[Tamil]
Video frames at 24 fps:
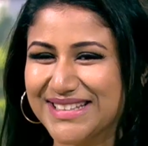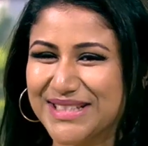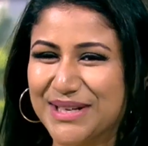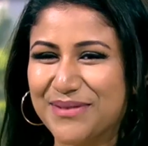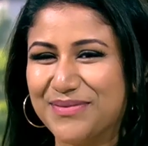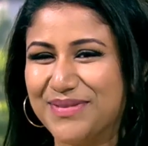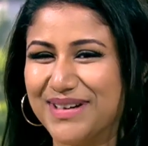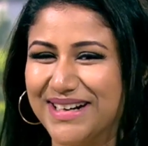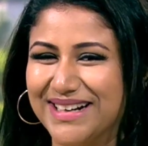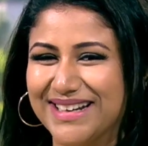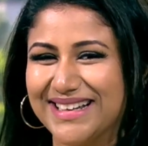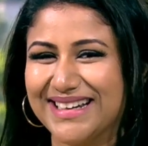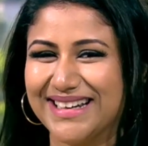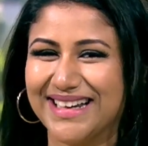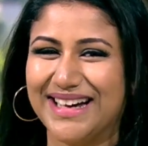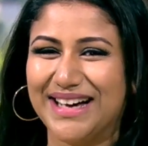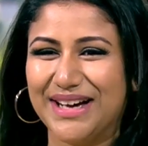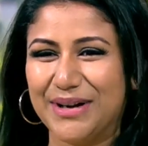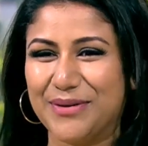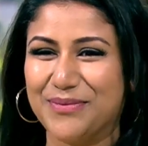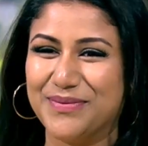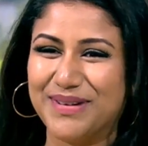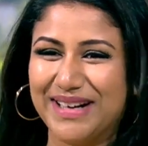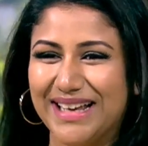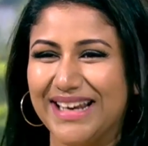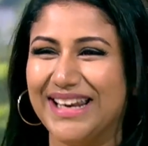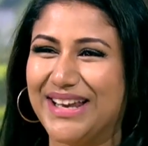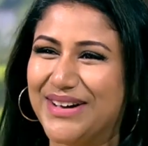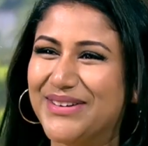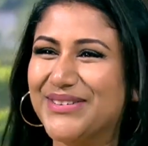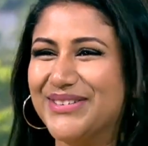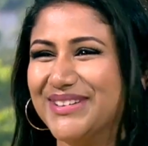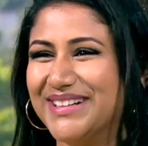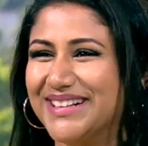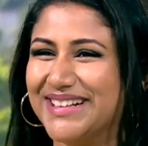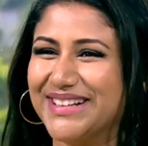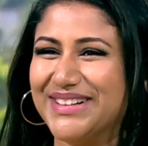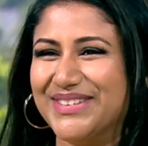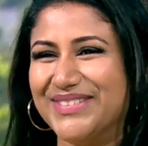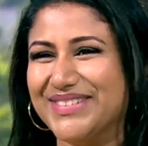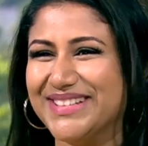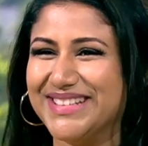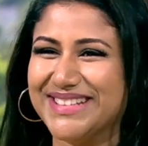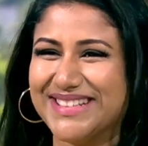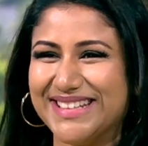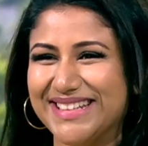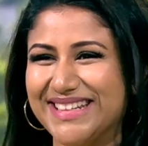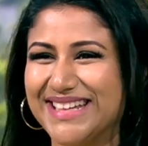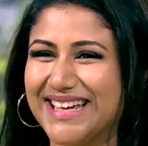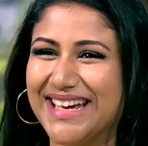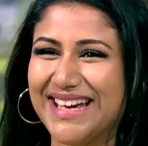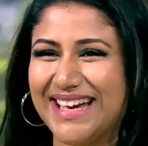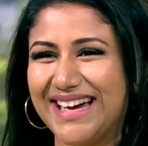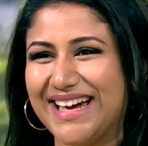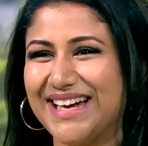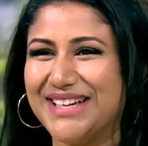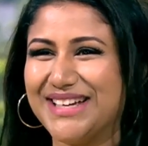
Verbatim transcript: ஸ்கிரிப்ட் எடுக்கலாம் ரொம்ப நல்லாவும் இருக்குது அப்படின்னு சொல்லி ஐ